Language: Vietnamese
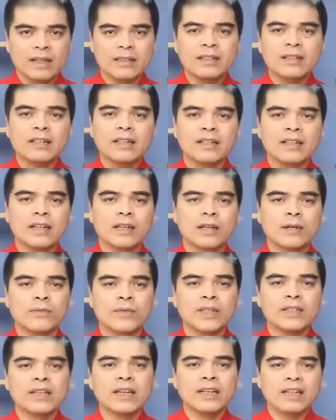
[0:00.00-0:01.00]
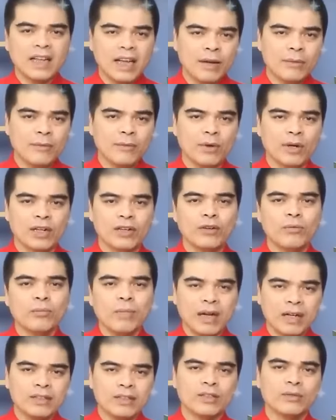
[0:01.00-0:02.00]
À, tức là đặt ở phía tây nam hoặc là
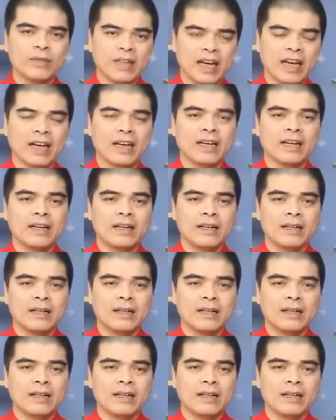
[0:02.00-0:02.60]
đông bắc trong nhà.